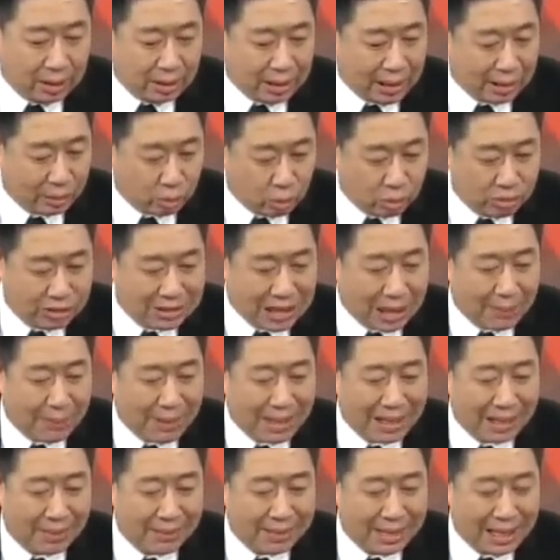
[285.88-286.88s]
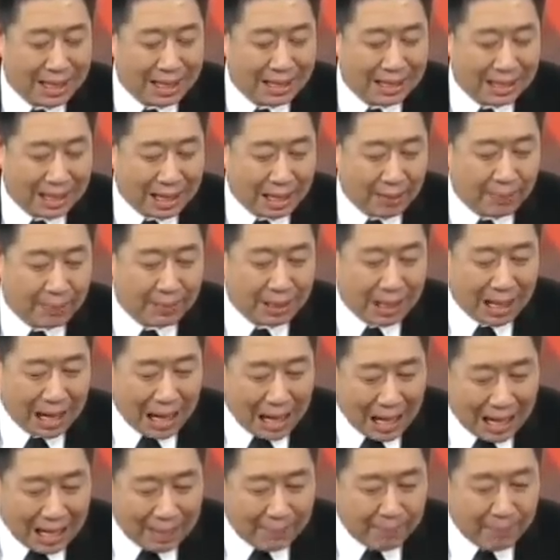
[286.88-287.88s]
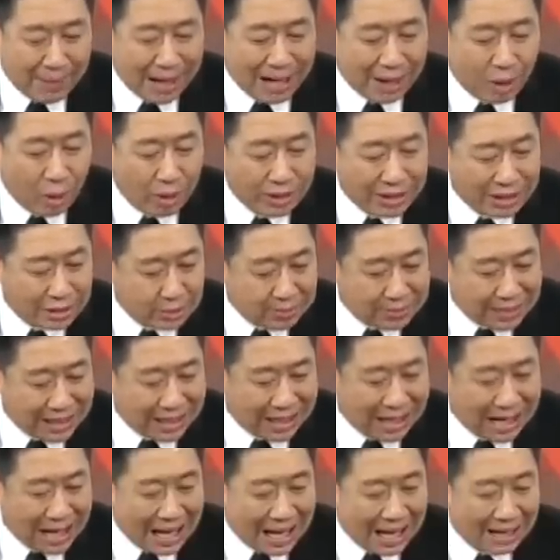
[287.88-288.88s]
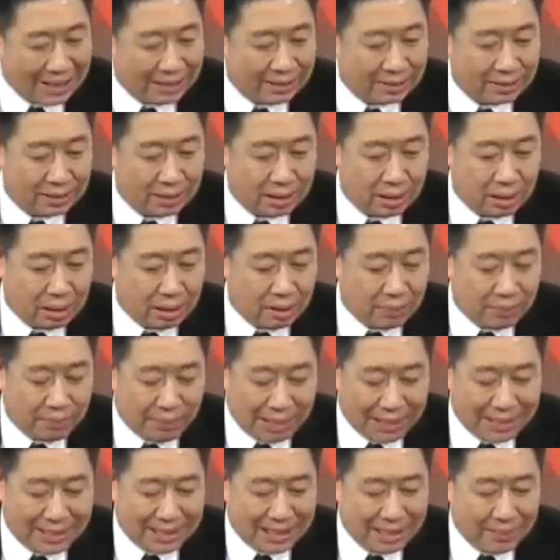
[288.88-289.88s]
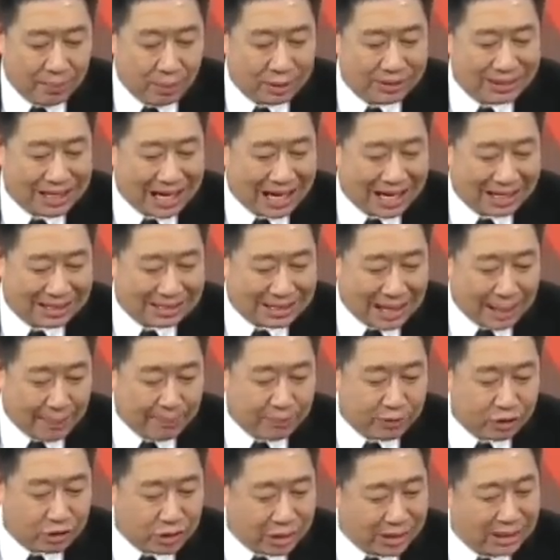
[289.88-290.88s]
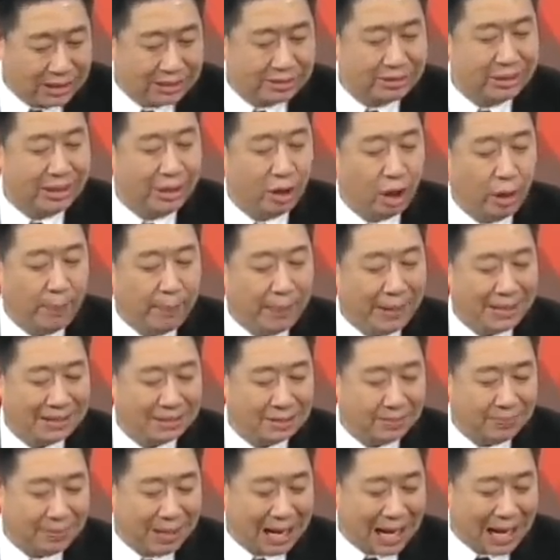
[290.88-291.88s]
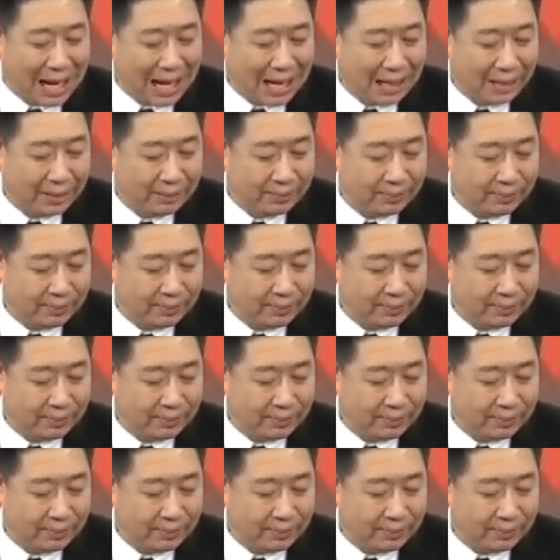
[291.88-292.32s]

นักทุนสถาบันในประเทศนะครับขายแปดร้อยเจ็ดสิบเจ็ดล้านบัญชีบริษัทหลักทรัพย์ซื้อสี่ร้อยแปดสิบล้าน